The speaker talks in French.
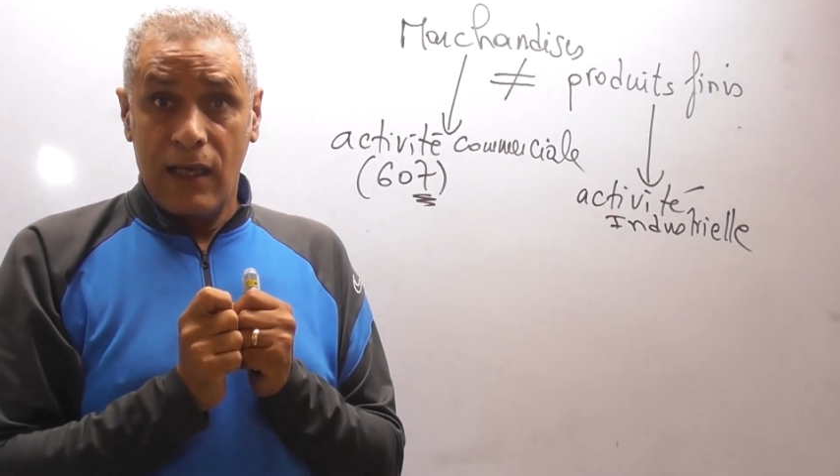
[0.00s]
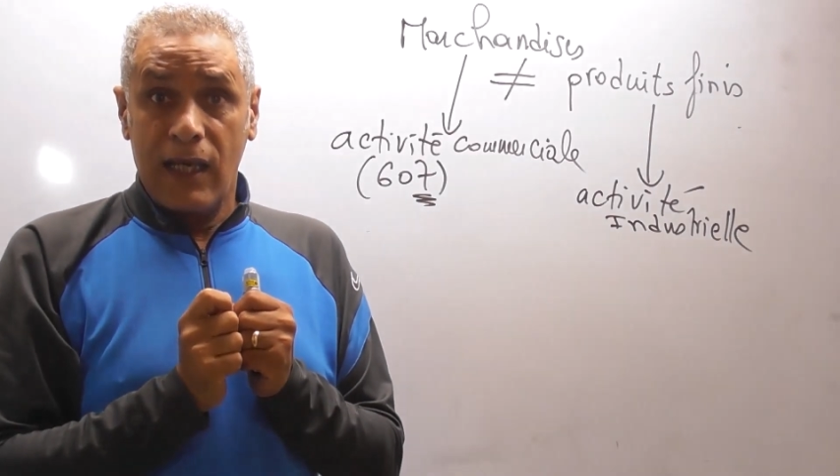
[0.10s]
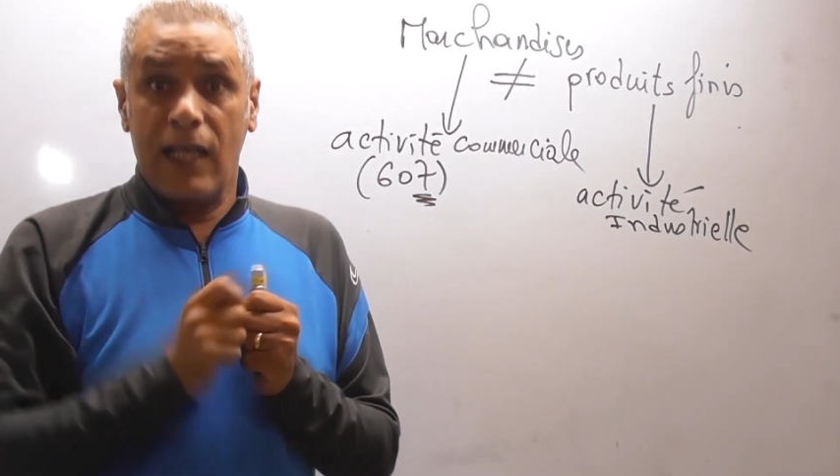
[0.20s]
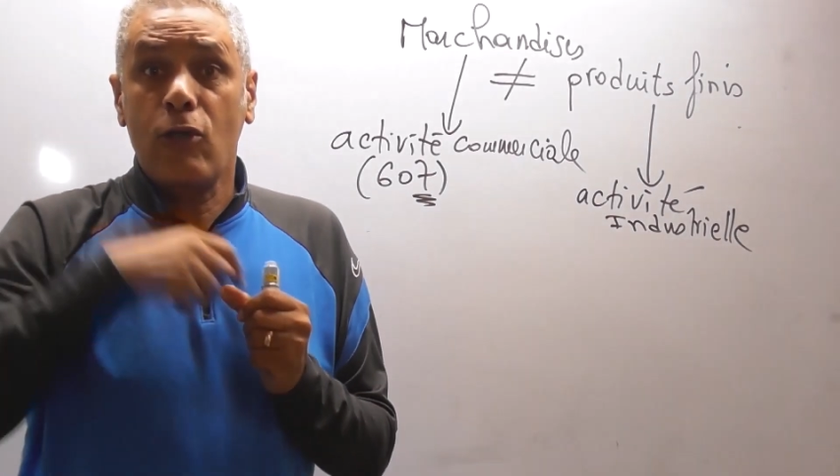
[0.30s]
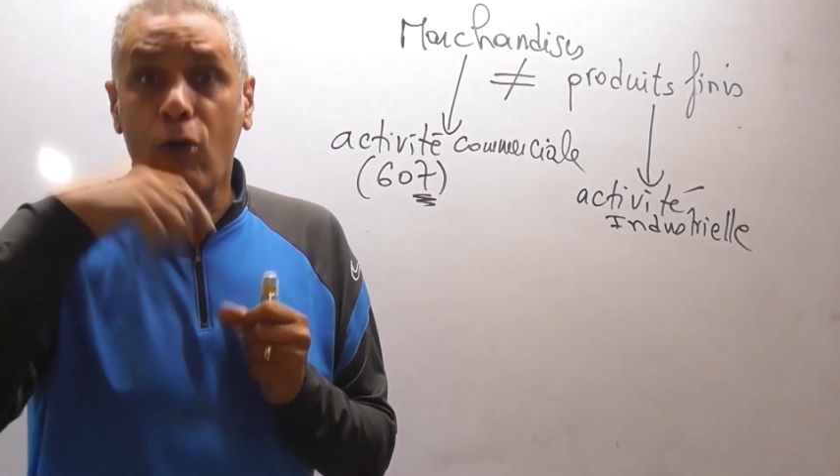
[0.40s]

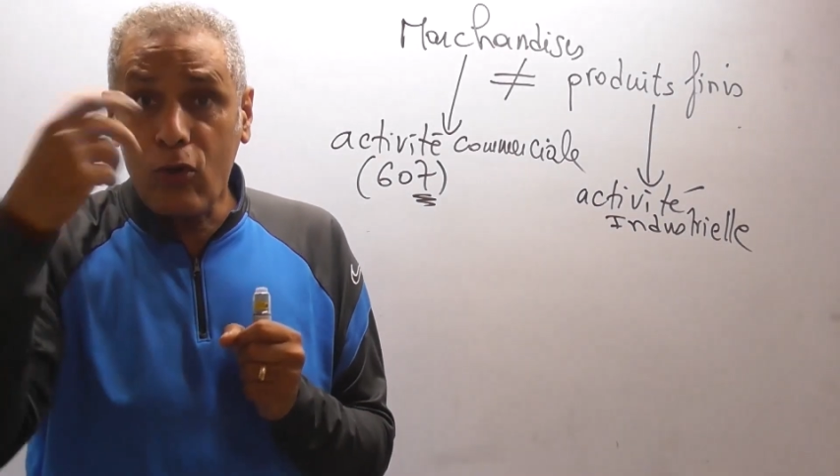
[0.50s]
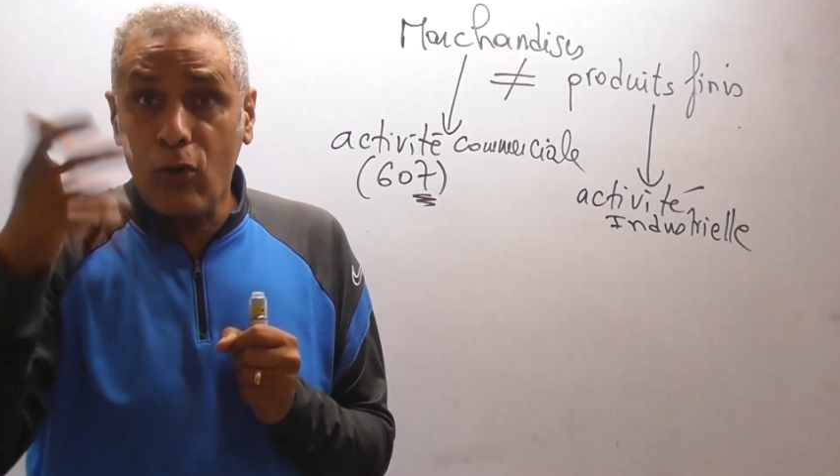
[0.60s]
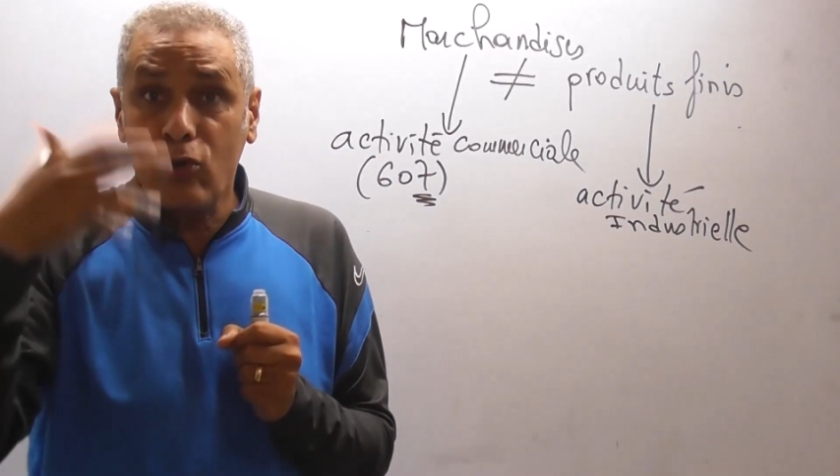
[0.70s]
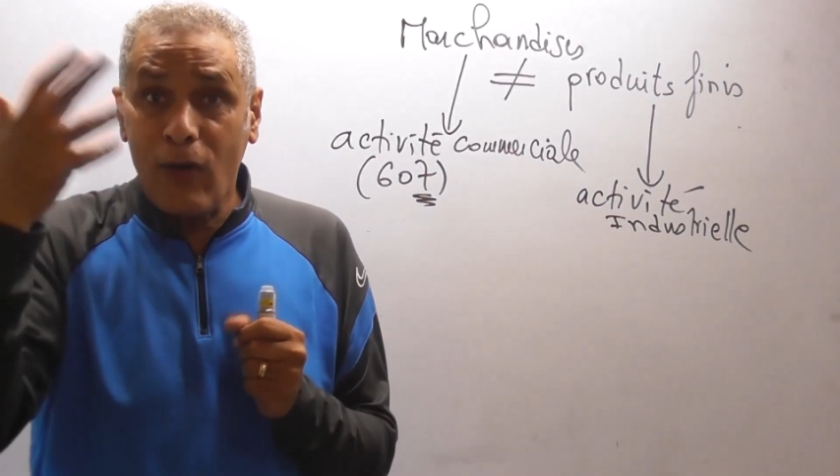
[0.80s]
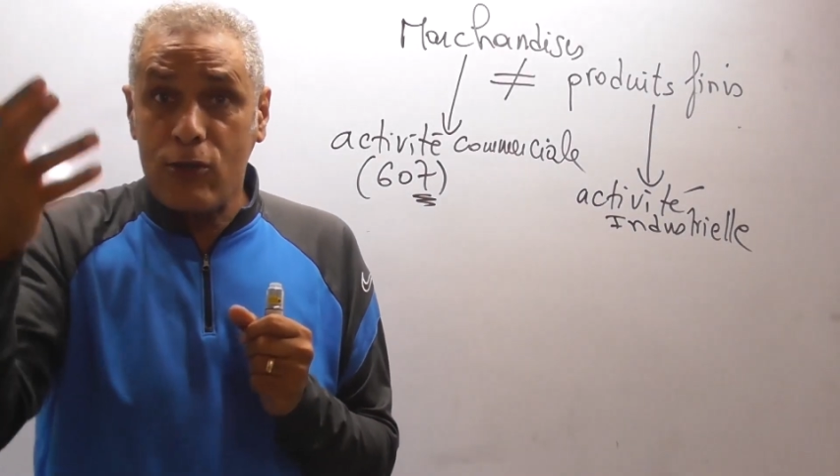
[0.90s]
et dans le
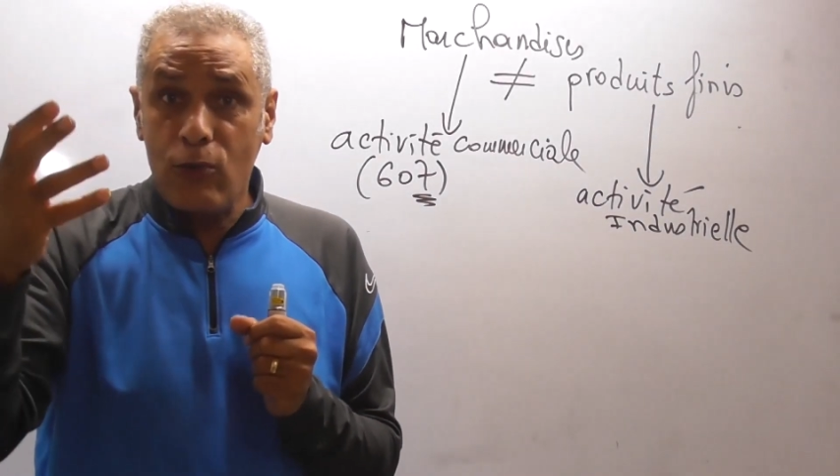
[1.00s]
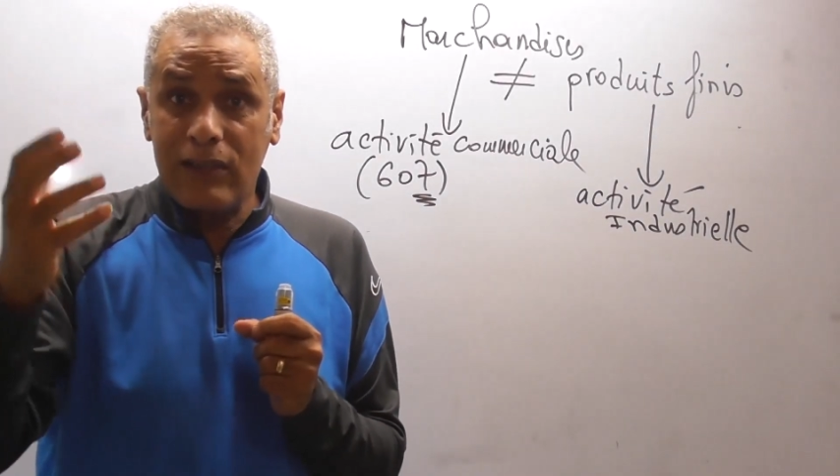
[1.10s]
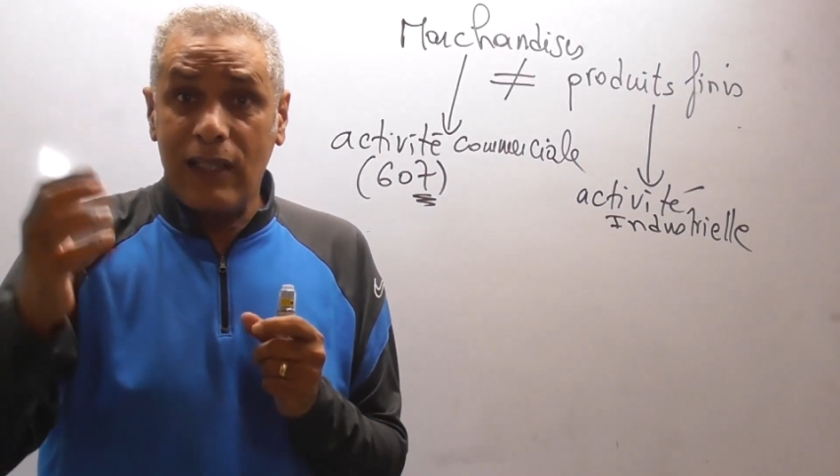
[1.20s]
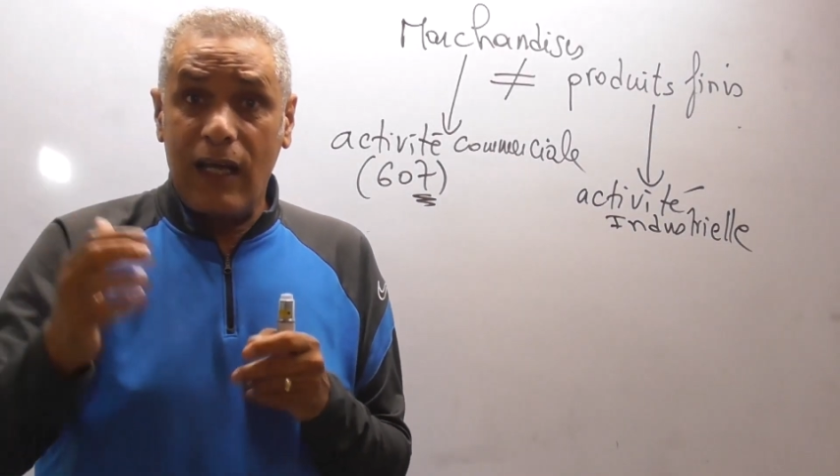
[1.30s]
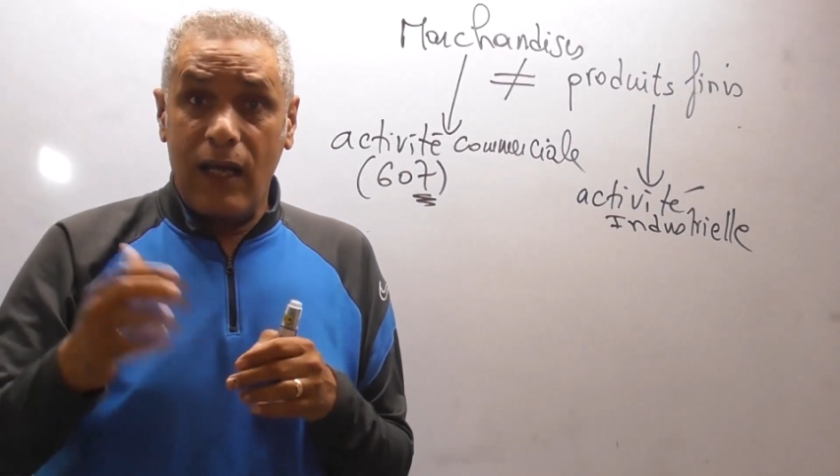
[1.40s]
compte de
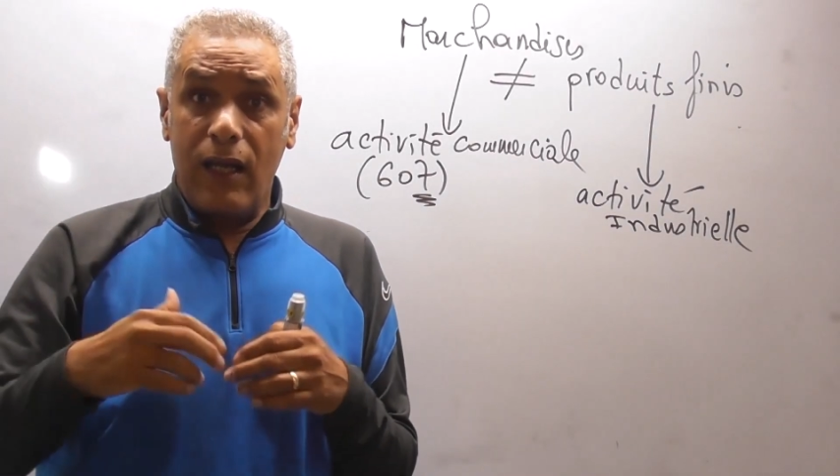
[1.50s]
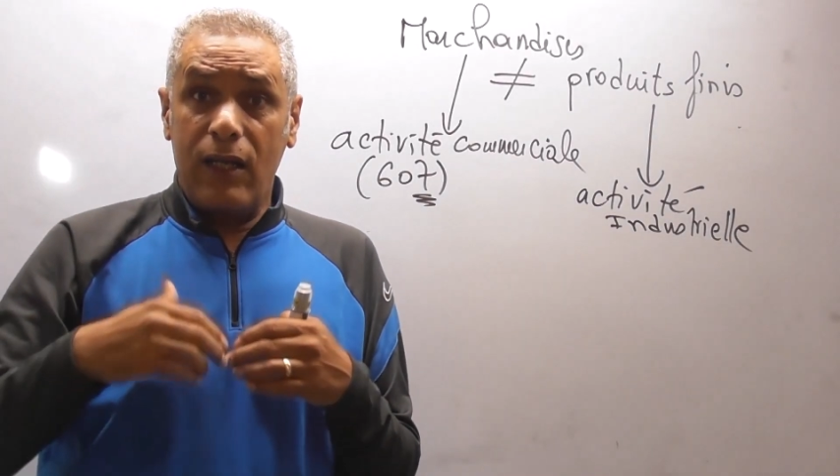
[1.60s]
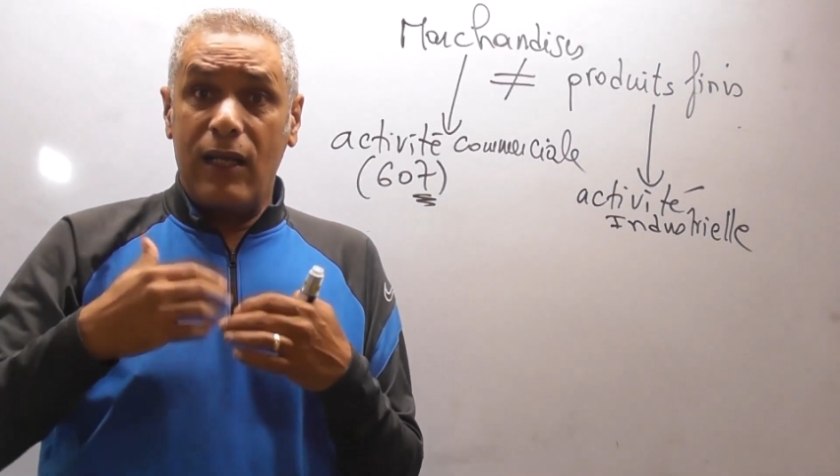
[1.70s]
résultat,